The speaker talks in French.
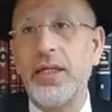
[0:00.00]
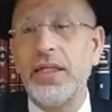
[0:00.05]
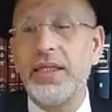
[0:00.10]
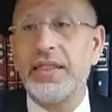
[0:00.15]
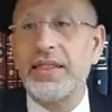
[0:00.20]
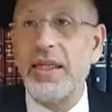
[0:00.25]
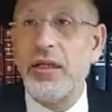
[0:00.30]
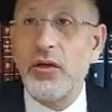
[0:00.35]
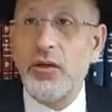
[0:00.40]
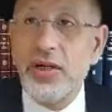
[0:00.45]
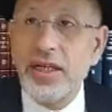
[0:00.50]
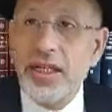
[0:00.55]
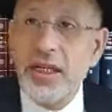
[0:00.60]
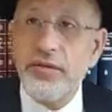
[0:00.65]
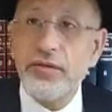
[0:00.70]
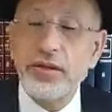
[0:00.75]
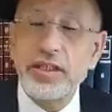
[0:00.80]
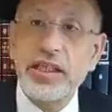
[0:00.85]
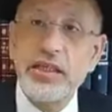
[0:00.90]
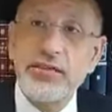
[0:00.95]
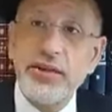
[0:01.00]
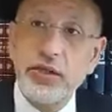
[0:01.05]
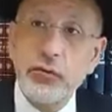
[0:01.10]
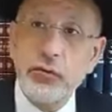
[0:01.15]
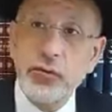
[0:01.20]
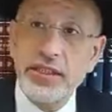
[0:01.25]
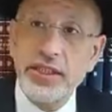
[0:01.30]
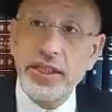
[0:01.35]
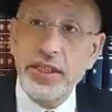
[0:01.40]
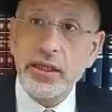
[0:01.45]
C'est le livre qui va
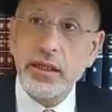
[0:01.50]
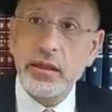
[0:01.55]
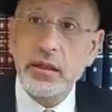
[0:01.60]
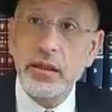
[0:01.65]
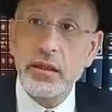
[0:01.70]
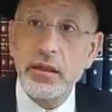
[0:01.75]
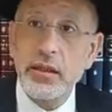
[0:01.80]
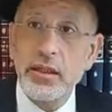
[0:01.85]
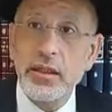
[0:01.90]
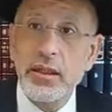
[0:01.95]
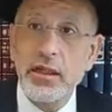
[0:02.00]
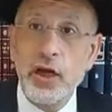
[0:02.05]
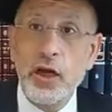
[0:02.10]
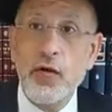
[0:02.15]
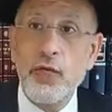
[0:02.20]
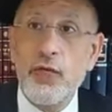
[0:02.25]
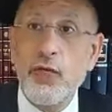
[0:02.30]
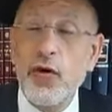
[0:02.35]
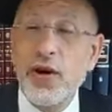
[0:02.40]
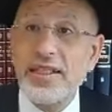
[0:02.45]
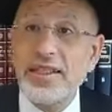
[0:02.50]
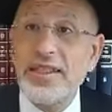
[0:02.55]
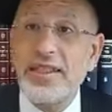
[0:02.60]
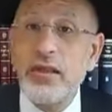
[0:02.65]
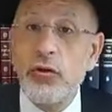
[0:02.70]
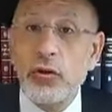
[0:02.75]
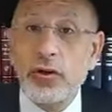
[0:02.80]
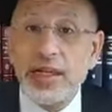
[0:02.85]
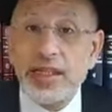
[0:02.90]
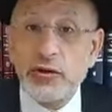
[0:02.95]
nous dire,
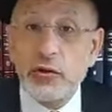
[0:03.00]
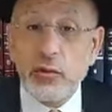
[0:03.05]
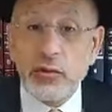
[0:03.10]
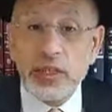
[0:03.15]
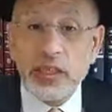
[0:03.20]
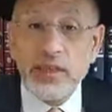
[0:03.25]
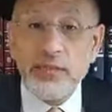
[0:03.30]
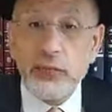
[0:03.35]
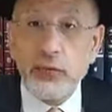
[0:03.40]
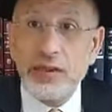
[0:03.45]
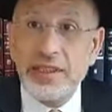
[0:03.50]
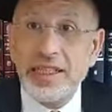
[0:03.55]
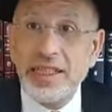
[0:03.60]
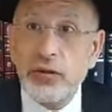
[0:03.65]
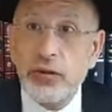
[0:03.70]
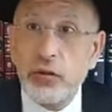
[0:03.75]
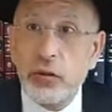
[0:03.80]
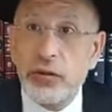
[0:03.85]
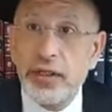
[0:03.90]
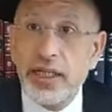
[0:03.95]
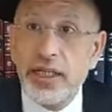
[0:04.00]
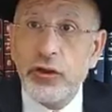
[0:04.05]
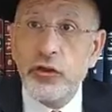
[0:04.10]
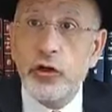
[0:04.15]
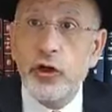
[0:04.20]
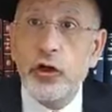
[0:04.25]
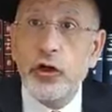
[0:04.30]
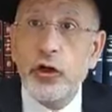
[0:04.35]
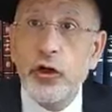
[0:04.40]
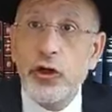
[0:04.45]
voici l'occasion qui vous est donnée
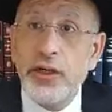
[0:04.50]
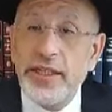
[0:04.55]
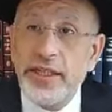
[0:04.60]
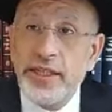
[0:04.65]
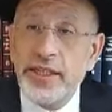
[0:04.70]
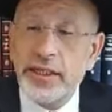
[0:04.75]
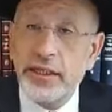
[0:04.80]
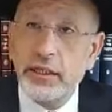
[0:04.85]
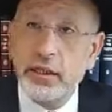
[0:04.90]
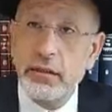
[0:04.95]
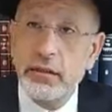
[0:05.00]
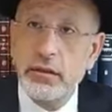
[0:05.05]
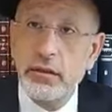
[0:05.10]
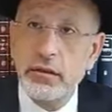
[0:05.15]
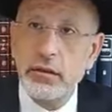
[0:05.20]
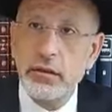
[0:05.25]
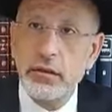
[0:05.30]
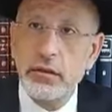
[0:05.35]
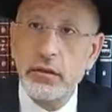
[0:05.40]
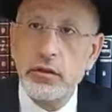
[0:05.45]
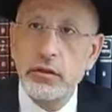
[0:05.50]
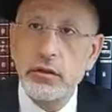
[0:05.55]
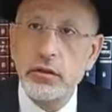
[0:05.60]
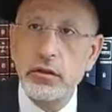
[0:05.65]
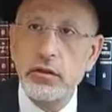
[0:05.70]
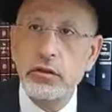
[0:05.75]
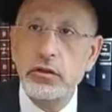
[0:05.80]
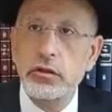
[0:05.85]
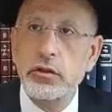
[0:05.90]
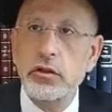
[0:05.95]
de relire
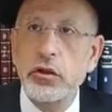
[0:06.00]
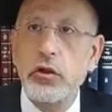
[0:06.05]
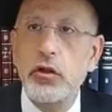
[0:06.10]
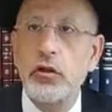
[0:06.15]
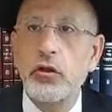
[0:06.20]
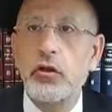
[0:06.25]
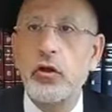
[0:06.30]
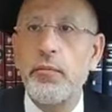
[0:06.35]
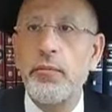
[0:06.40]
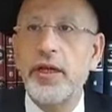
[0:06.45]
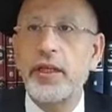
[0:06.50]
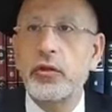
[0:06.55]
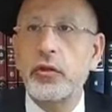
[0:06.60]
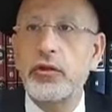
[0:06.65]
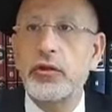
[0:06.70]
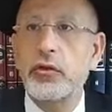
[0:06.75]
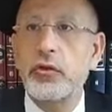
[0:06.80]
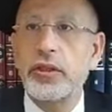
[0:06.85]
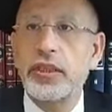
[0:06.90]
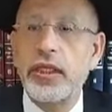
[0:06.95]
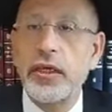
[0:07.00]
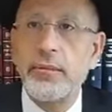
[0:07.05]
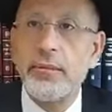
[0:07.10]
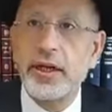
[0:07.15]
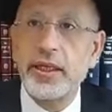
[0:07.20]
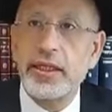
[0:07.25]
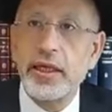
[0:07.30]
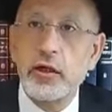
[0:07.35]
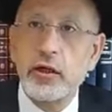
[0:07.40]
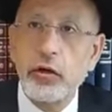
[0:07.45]
sans recommettre ce qui est
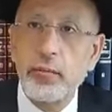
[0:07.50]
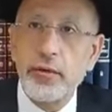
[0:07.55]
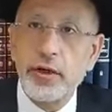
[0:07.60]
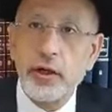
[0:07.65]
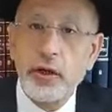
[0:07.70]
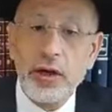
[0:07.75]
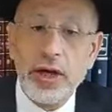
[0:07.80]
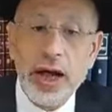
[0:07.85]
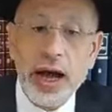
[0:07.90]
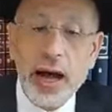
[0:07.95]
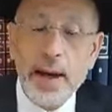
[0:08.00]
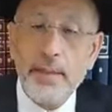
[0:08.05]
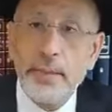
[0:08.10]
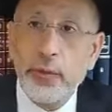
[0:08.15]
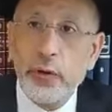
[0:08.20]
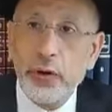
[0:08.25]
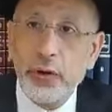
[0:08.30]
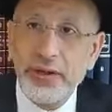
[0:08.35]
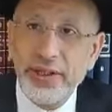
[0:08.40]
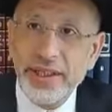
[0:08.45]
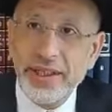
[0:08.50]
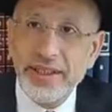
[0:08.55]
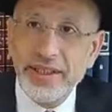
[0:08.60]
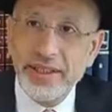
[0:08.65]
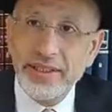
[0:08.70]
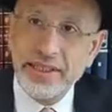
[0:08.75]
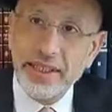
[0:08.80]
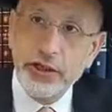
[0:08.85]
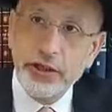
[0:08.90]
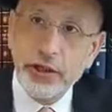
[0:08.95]
marqué comme erreur. Apprenez
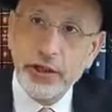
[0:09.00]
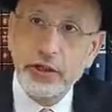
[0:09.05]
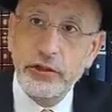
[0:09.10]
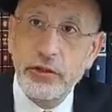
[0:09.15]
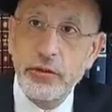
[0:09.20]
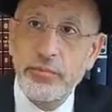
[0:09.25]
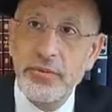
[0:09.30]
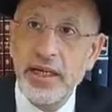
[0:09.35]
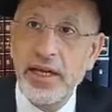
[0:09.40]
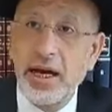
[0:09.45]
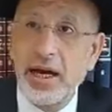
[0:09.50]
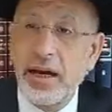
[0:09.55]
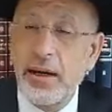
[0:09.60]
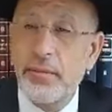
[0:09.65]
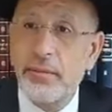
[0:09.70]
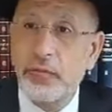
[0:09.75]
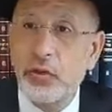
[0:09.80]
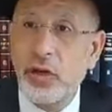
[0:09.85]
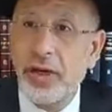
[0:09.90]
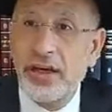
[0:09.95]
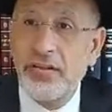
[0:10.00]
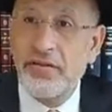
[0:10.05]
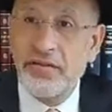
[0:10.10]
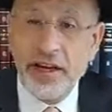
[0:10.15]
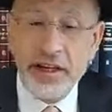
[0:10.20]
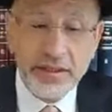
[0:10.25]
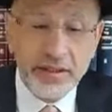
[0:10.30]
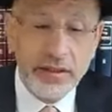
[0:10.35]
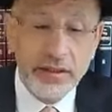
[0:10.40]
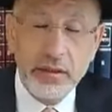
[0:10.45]
des erreurs de Bilham, de
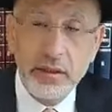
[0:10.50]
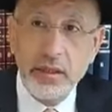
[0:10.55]
Lavan.